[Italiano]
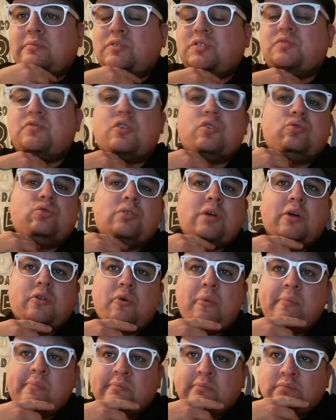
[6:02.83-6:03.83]

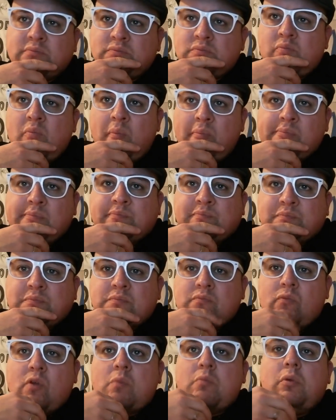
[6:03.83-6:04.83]
Sfortunato.
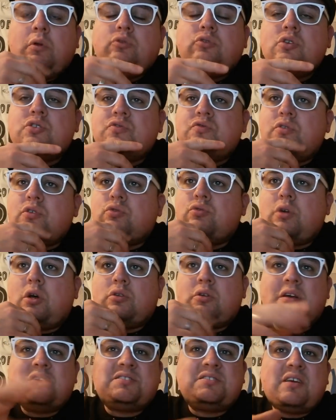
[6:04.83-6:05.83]
Molto
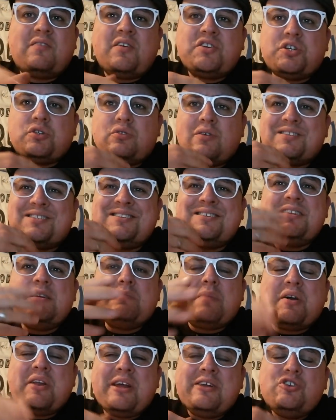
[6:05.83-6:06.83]
sfortunato. sta facendo una serie di
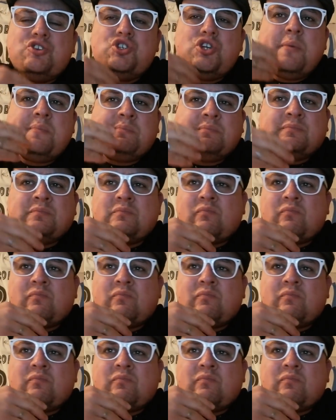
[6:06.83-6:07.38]
pareggi